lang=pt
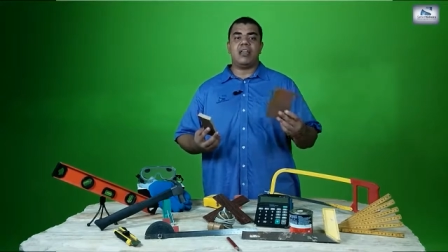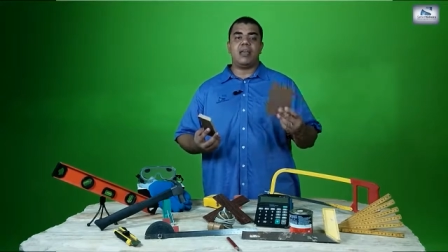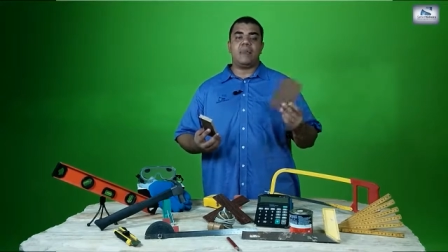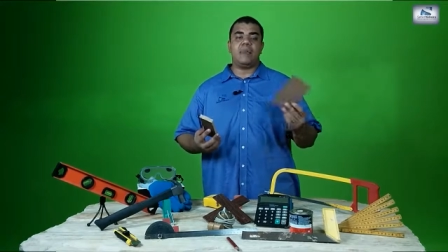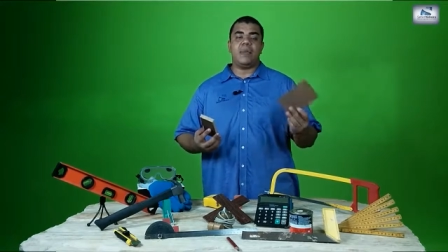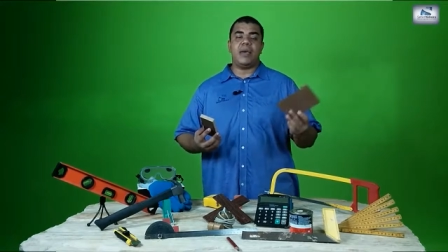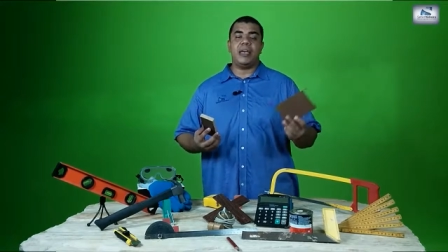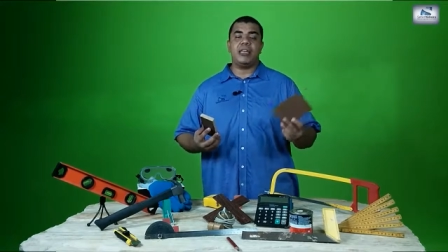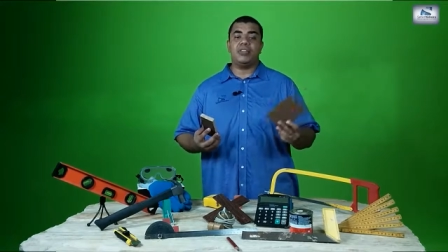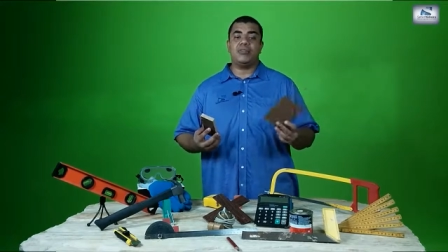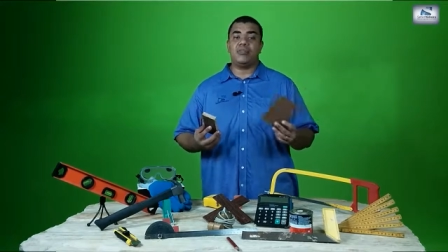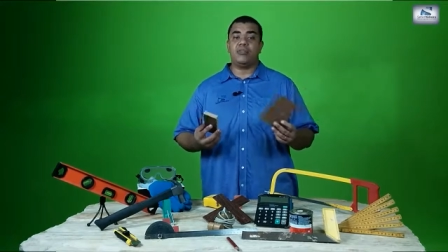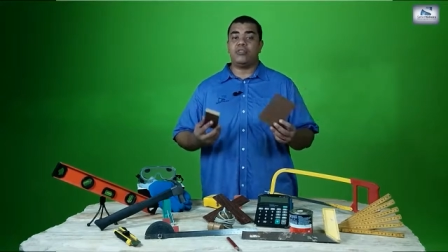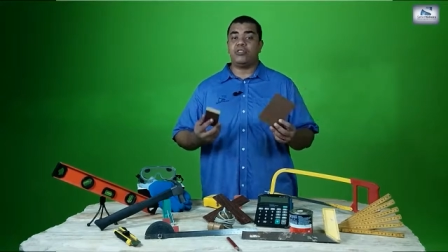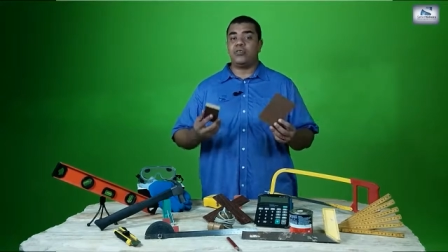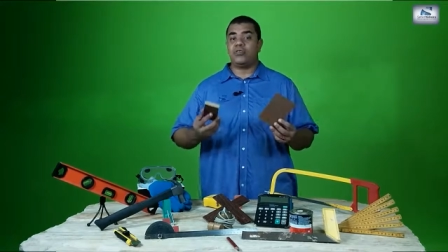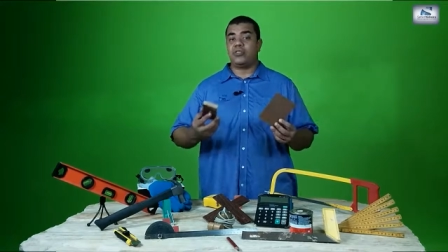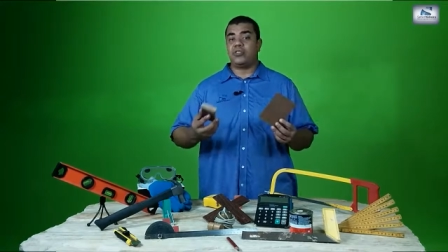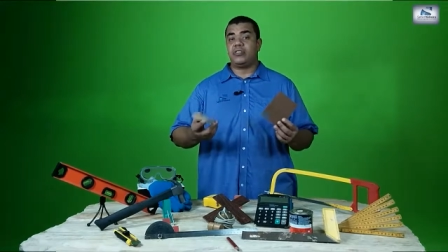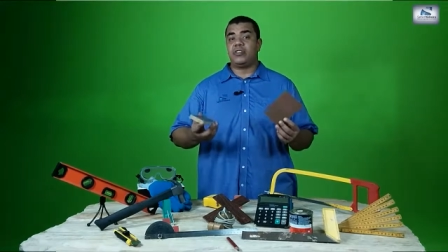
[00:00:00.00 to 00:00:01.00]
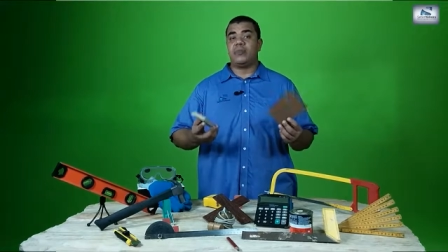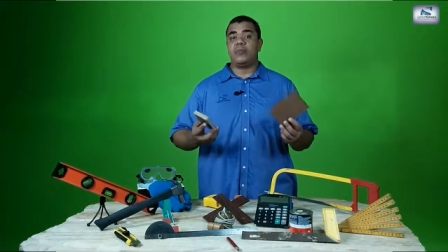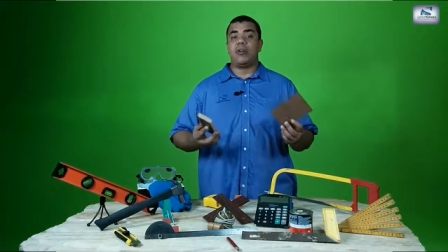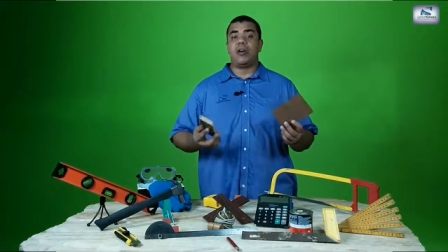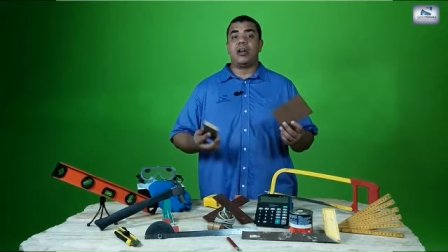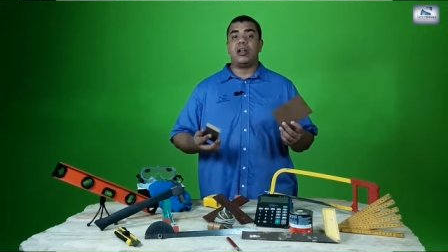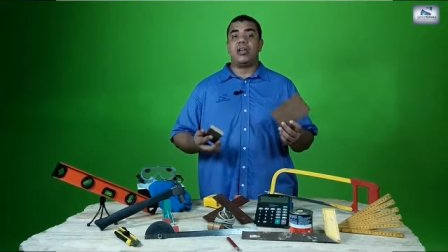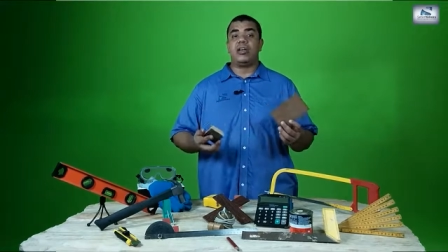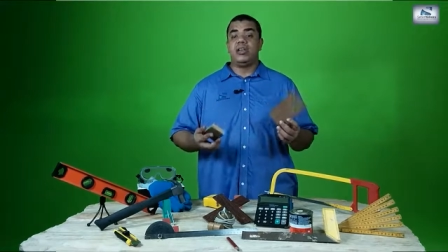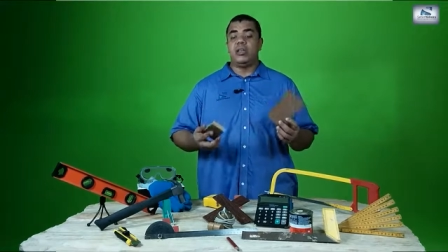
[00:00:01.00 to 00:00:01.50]
De repente, onde você
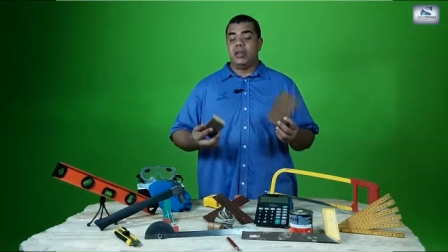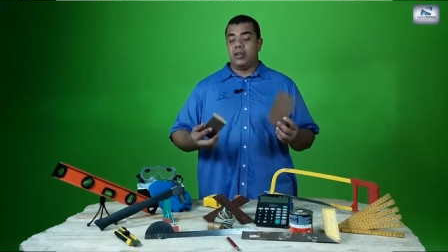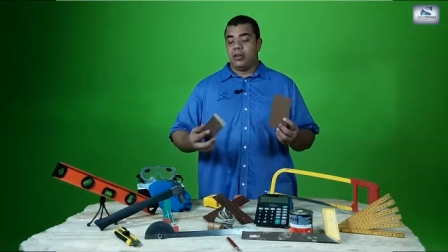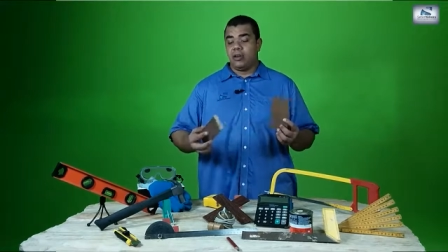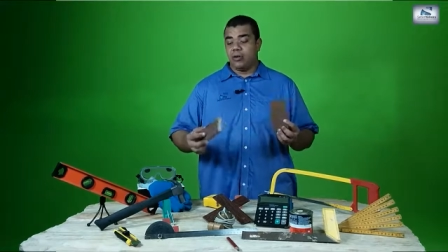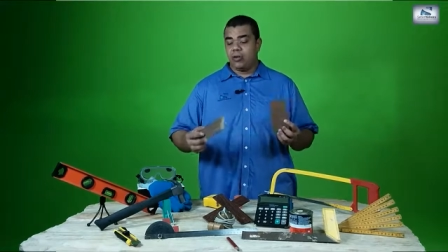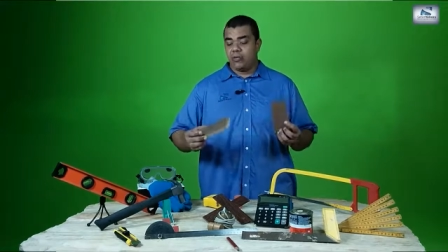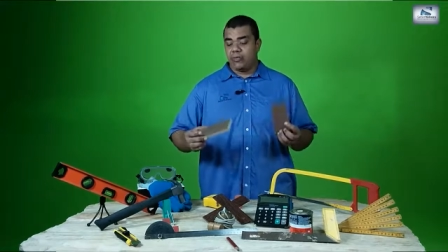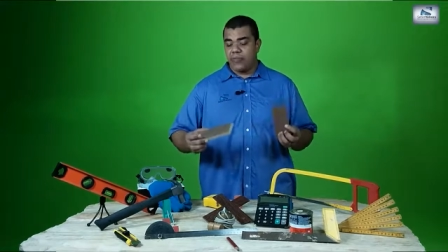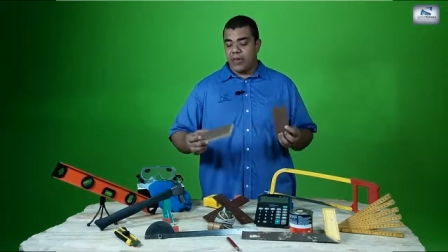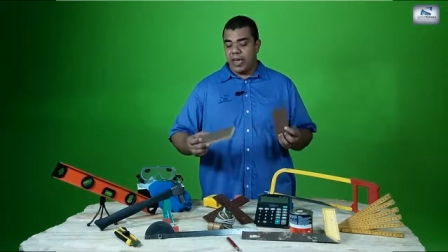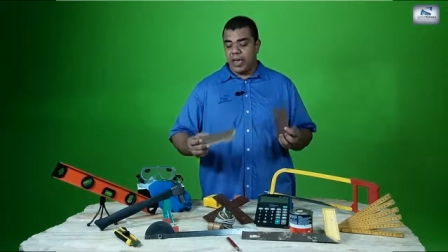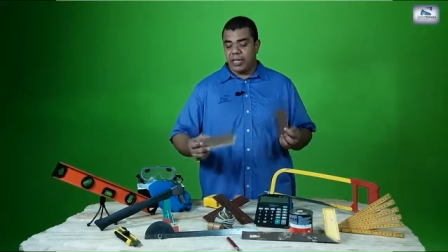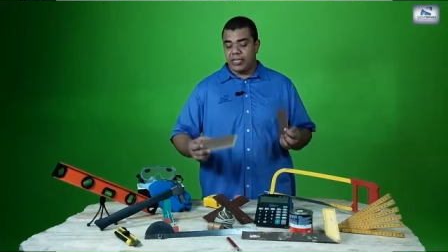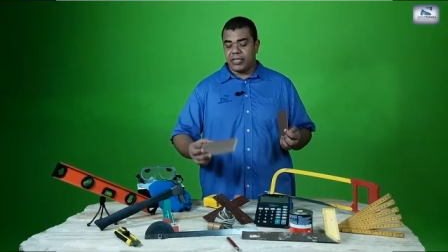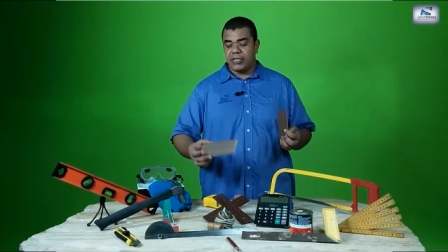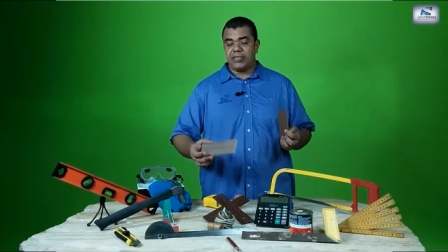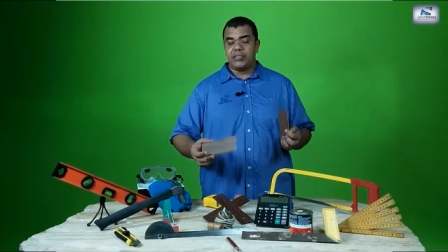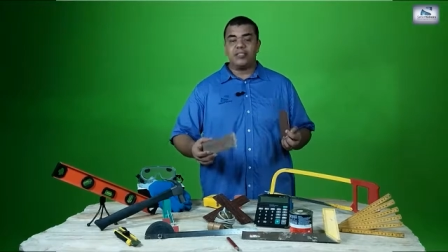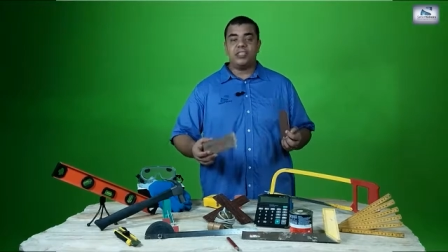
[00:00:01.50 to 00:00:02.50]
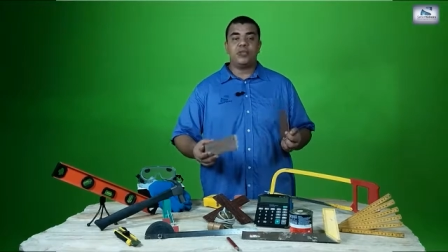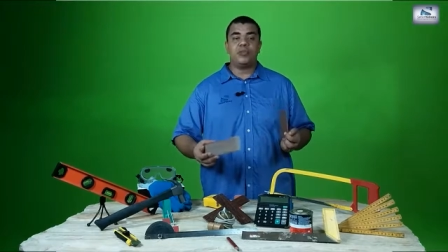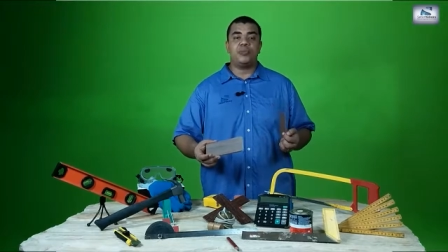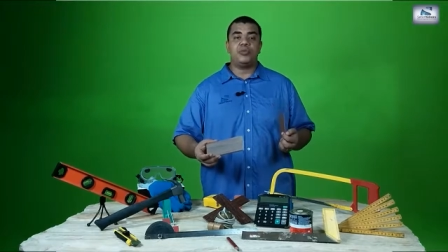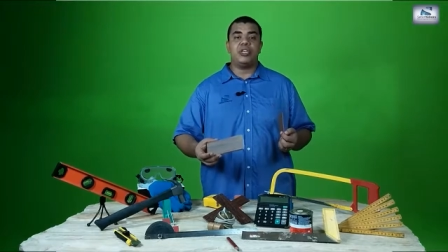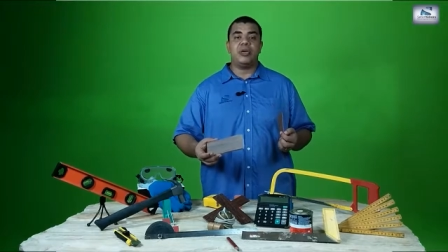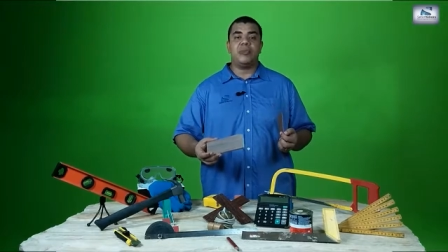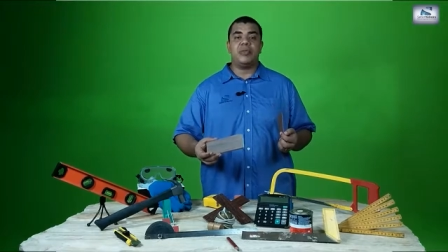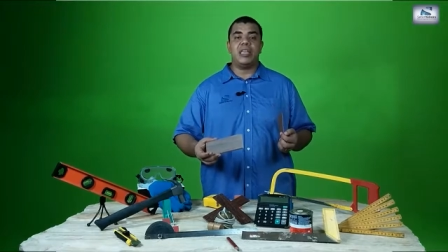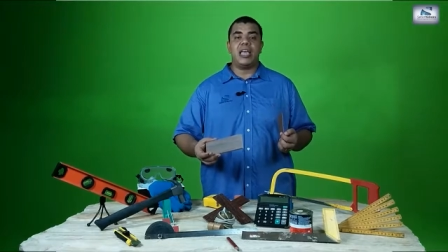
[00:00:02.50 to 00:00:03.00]
mora, não vende esse tipo
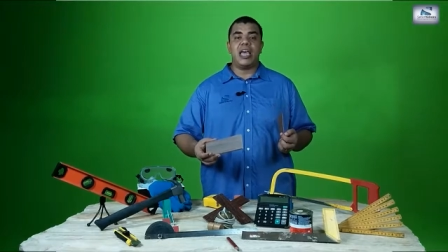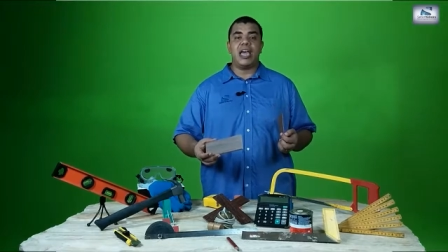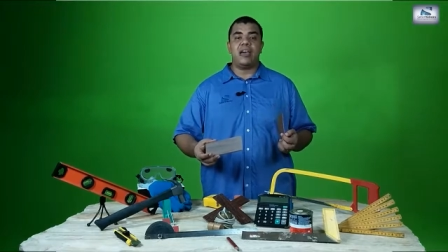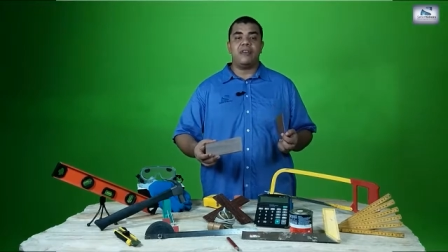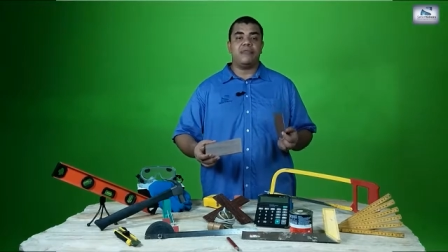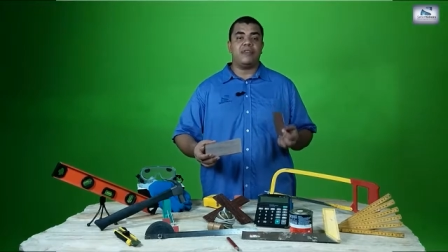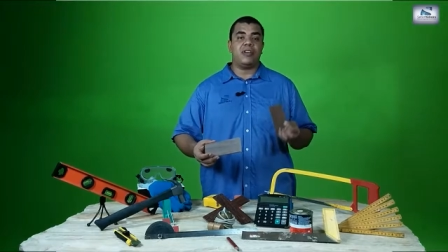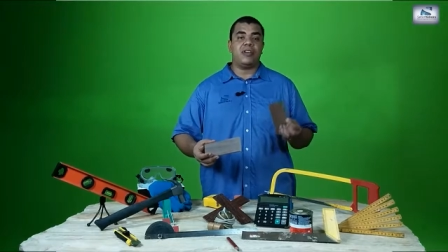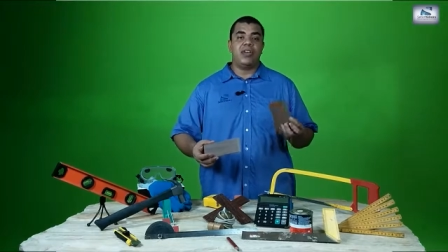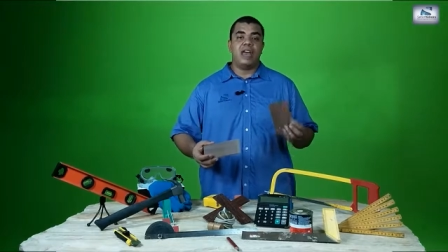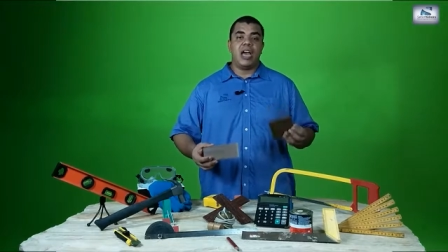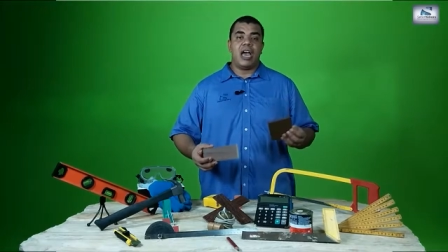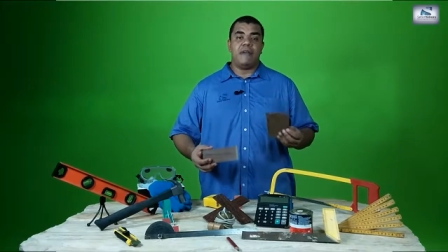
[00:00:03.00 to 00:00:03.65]
de MDF.